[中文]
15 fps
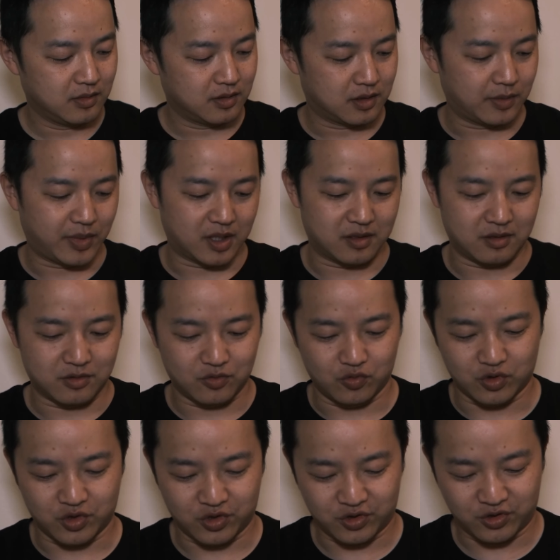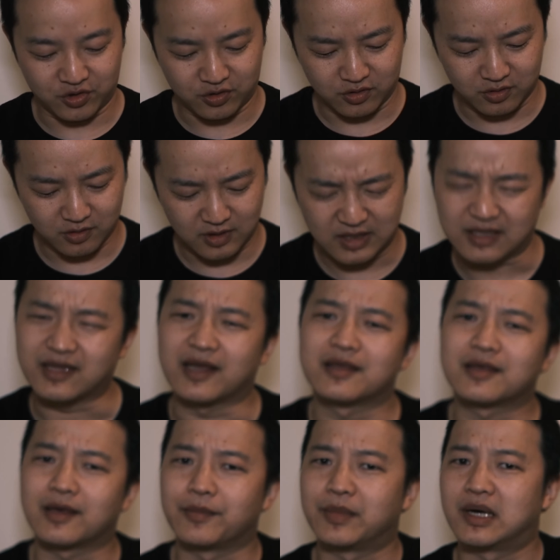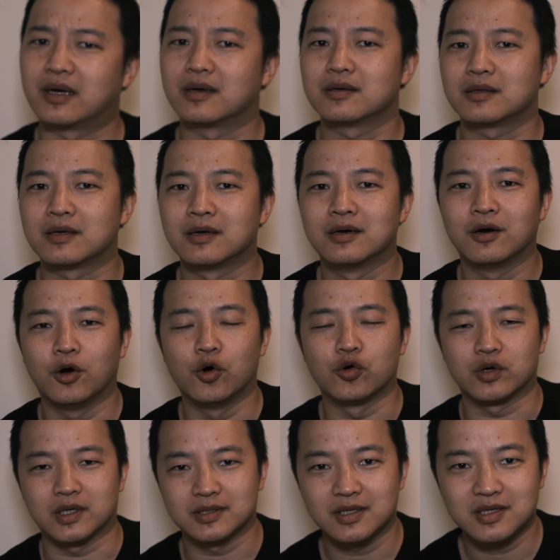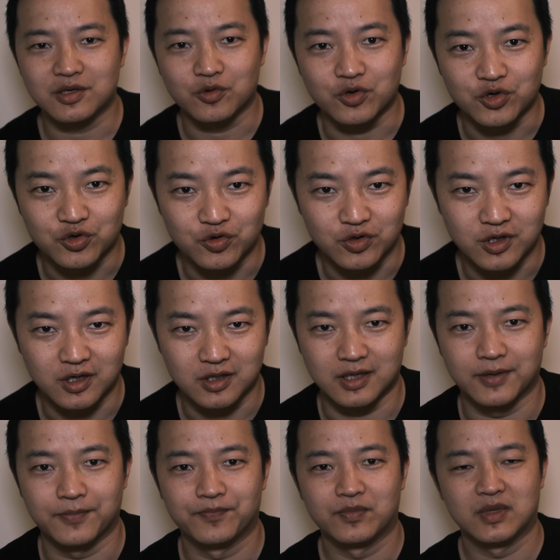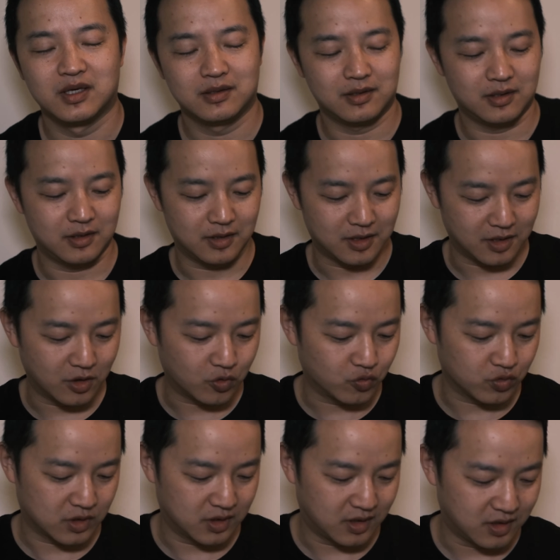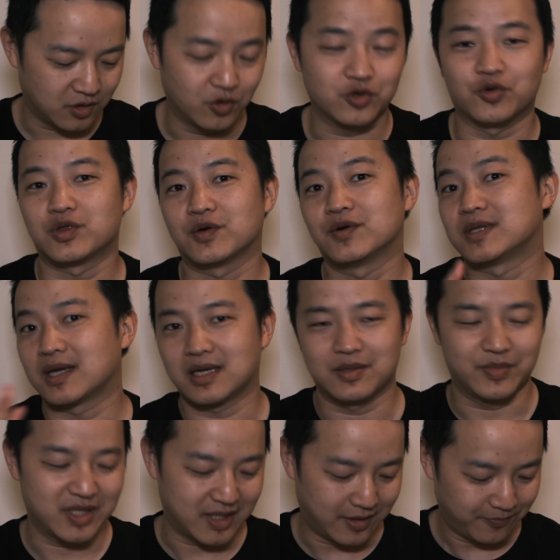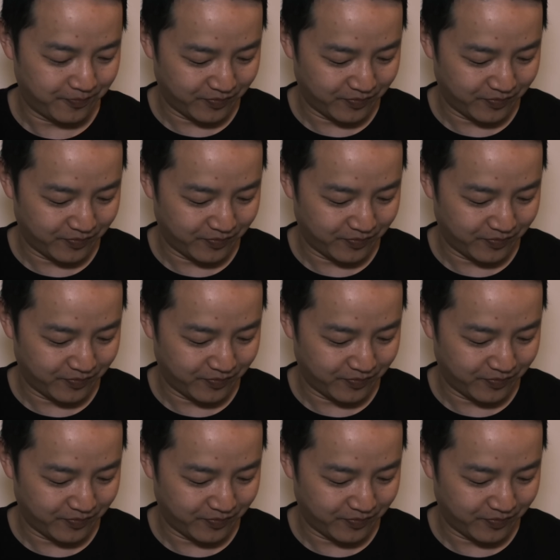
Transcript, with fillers: 这把枪是我十几年前吧，一个偶然的机会收到的。哎，这个故事呢，以后有机会再跟你们讲。